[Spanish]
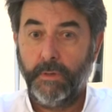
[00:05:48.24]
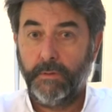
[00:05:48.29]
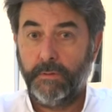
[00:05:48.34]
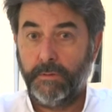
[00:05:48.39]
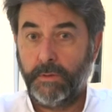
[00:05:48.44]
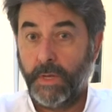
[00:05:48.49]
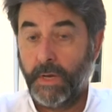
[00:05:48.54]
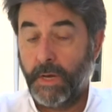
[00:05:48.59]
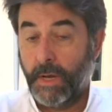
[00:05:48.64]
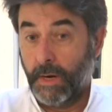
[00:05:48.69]

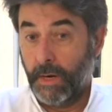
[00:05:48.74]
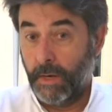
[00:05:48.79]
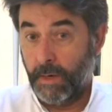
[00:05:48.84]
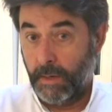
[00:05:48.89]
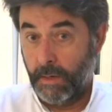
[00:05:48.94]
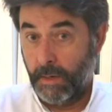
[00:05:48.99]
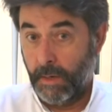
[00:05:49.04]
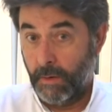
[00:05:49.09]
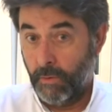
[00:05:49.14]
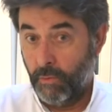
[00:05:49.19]
tenga
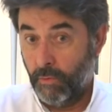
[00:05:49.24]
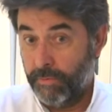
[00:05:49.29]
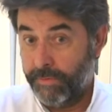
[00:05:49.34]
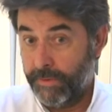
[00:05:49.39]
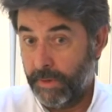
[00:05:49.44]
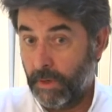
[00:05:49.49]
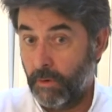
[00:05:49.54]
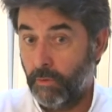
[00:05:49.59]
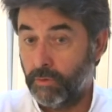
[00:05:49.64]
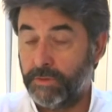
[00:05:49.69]
la, luz
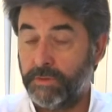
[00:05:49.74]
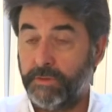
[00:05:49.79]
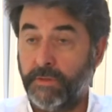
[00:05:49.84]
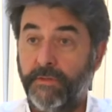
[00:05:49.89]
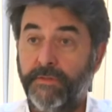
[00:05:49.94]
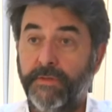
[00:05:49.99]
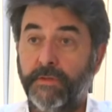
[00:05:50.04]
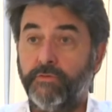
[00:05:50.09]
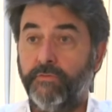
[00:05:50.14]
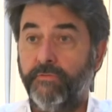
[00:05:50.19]
y la
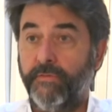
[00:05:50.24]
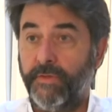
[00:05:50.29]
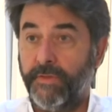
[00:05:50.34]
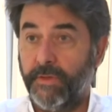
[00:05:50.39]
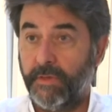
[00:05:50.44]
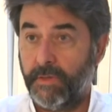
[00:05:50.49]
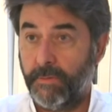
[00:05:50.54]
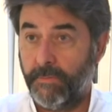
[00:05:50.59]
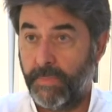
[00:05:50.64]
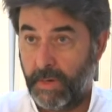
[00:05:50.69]
consistencia
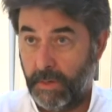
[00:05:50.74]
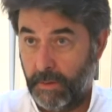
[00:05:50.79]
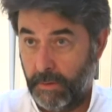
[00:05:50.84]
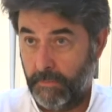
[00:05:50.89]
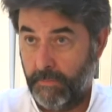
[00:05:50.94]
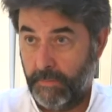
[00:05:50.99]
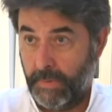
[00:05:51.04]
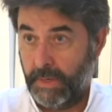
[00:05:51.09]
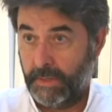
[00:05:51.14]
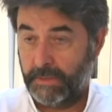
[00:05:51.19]
suficiente
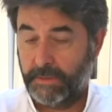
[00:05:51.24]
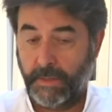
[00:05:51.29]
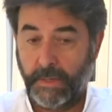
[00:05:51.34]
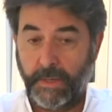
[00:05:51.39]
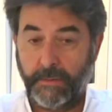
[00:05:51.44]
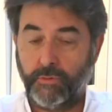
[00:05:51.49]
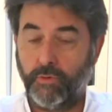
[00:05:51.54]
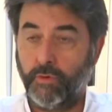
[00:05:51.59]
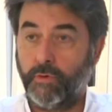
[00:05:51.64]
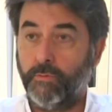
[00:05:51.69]
para, para ser
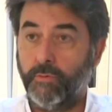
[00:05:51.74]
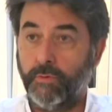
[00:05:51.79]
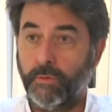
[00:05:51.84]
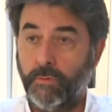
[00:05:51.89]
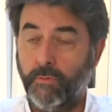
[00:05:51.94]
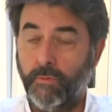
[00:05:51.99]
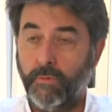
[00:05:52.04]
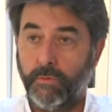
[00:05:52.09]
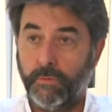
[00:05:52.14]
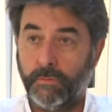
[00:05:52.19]
acto como
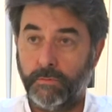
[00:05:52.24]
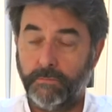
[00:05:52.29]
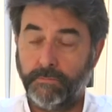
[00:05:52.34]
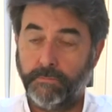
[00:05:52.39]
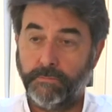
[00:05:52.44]
dibujo.